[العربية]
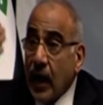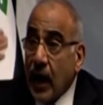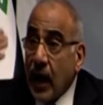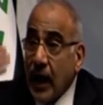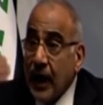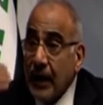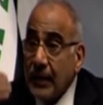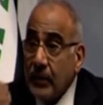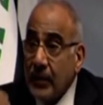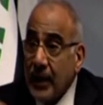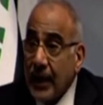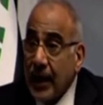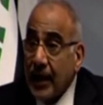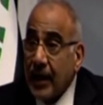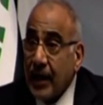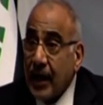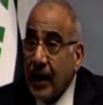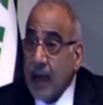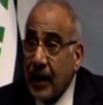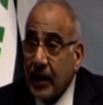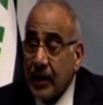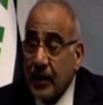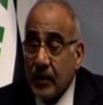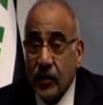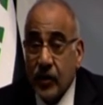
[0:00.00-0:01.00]
الحل من
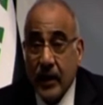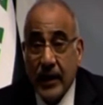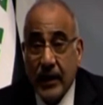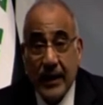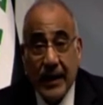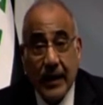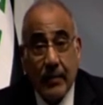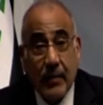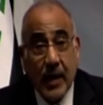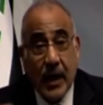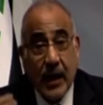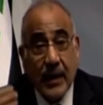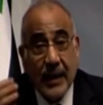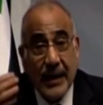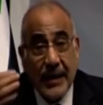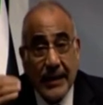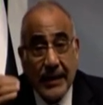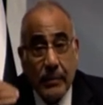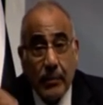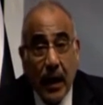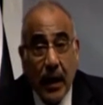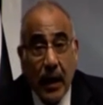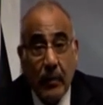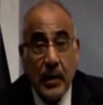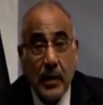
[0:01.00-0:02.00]
الخارج عندما
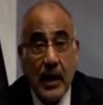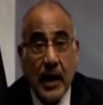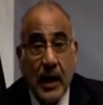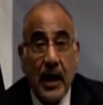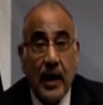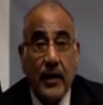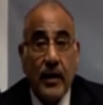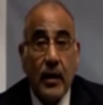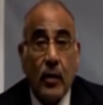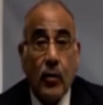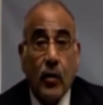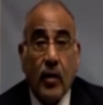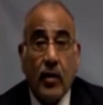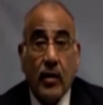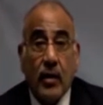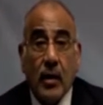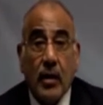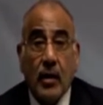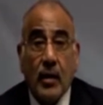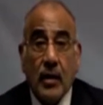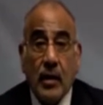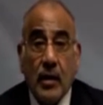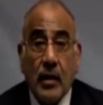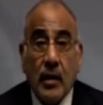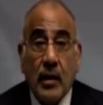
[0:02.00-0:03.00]
نصبح بهذا الوضع
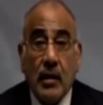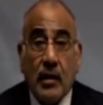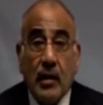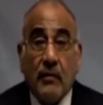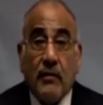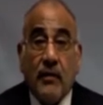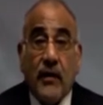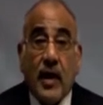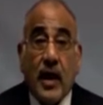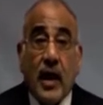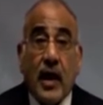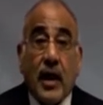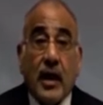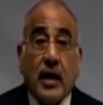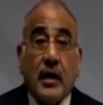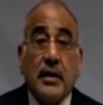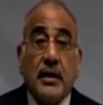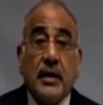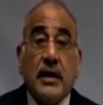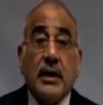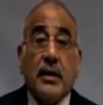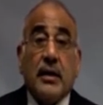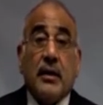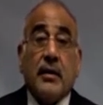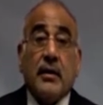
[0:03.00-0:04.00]

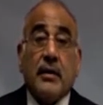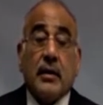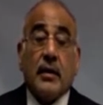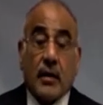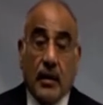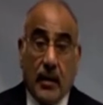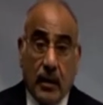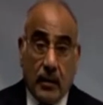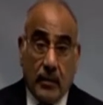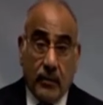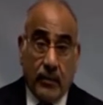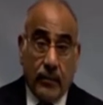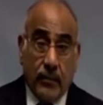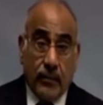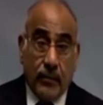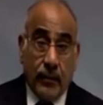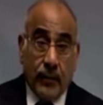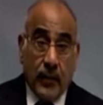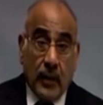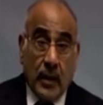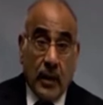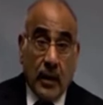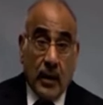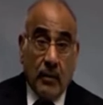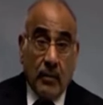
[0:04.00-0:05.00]
فاقدي الثقة
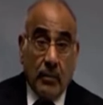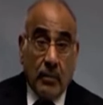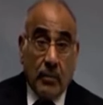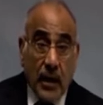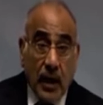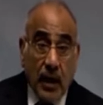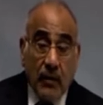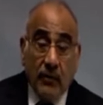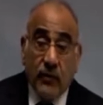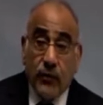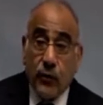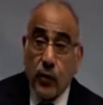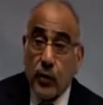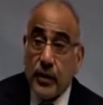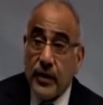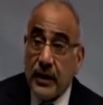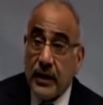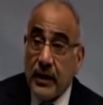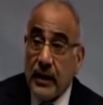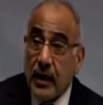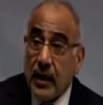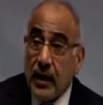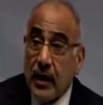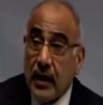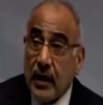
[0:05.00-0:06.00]

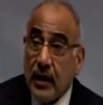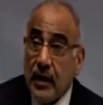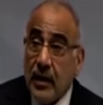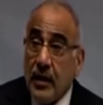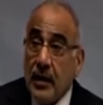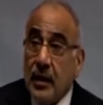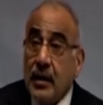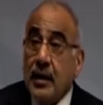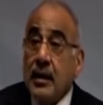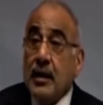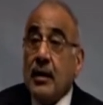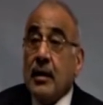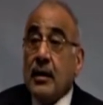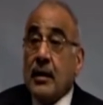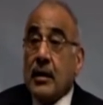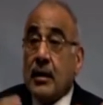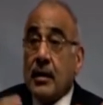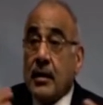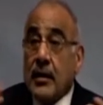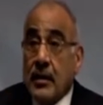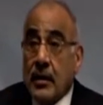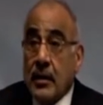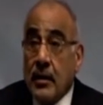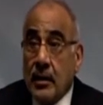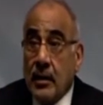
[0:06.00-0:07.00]
بأنفسنا
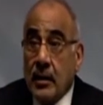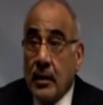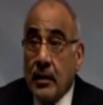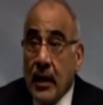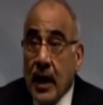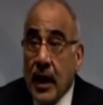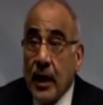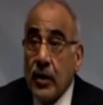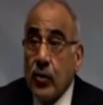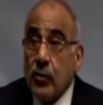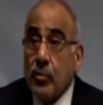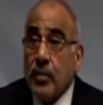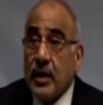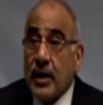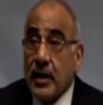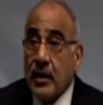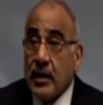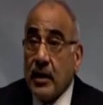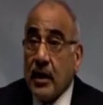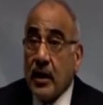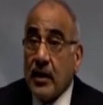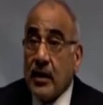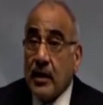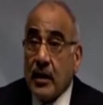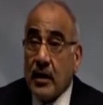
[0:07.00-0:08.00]
لا
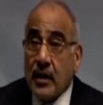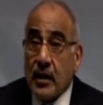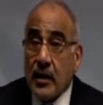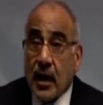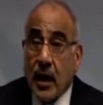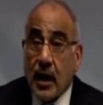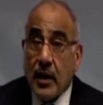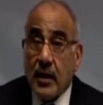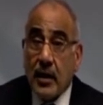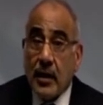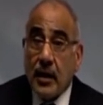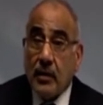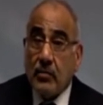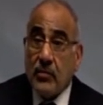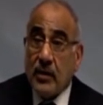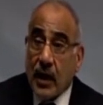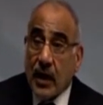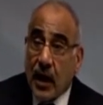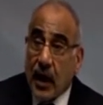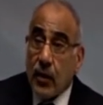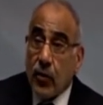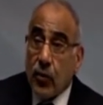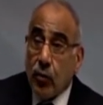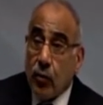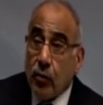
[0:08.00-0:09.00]
يمكن أن نتقدم
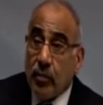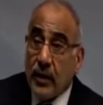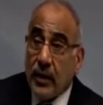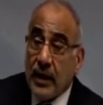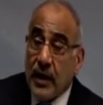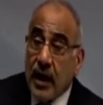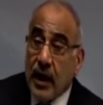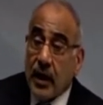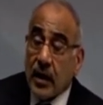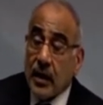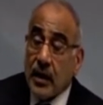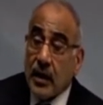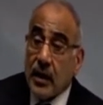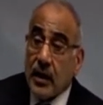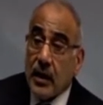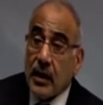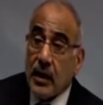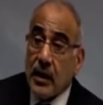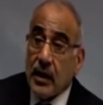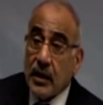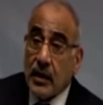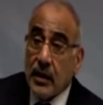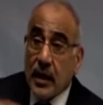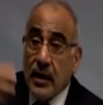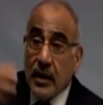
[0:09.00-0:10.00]
تقدما
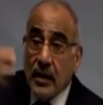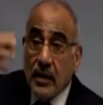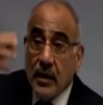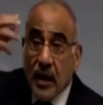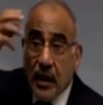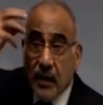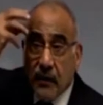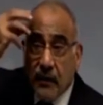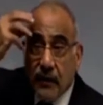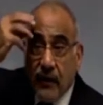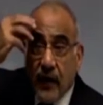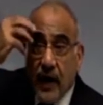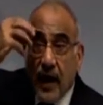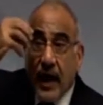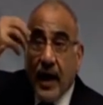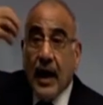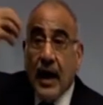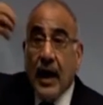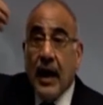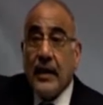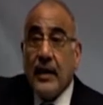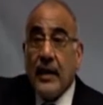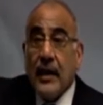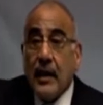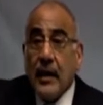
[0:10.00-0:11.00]
حقيقيا أن نرفع
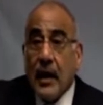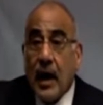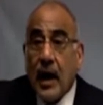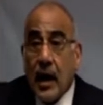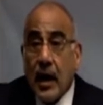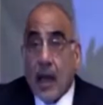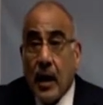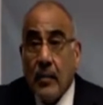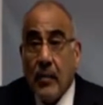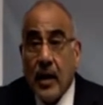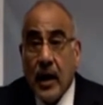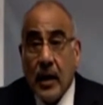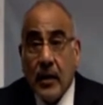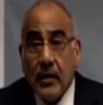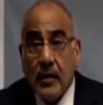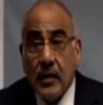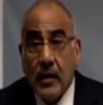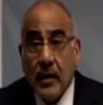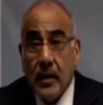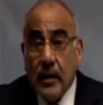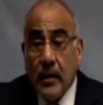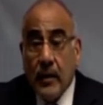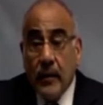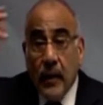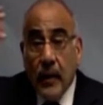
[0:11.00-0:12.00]
هذه العقبات
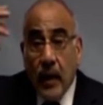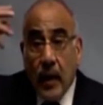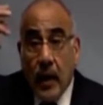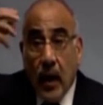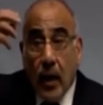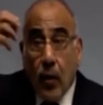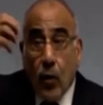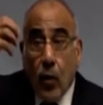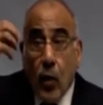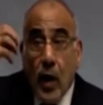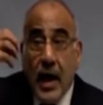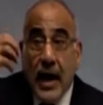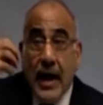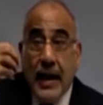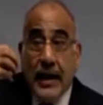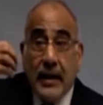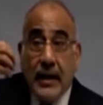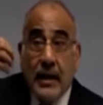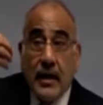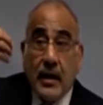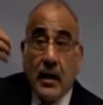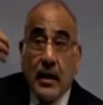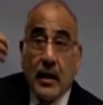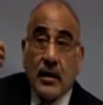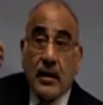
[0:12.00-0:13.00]
أو
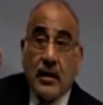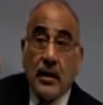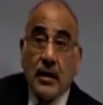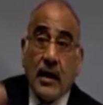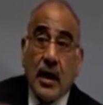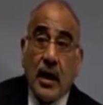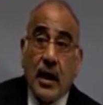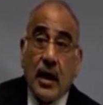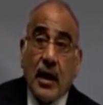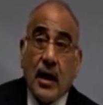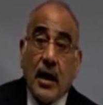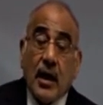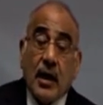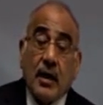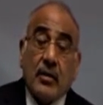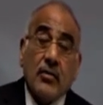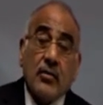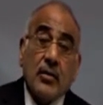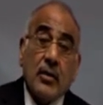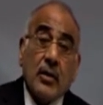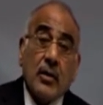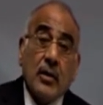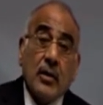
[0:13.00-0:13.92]
هذه الاختناقات